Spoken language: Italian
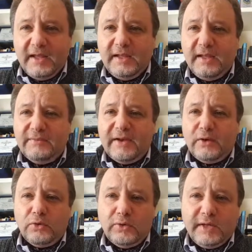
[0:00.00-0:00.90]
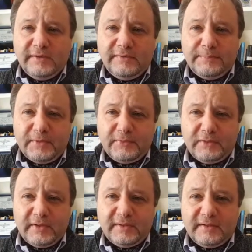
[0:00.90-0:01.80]
i valori che si
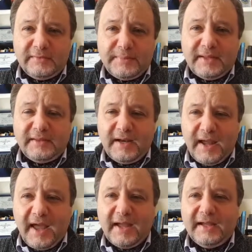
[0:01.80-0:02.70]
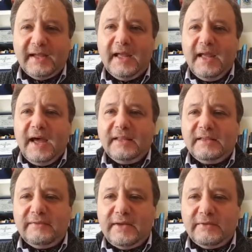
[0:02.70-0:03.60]
possono trasmettere anche a
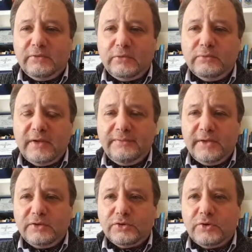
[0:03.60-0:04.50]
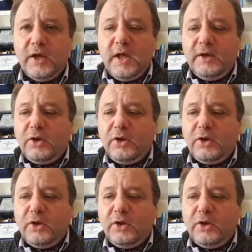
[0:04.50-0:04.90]
attraverso una fiction.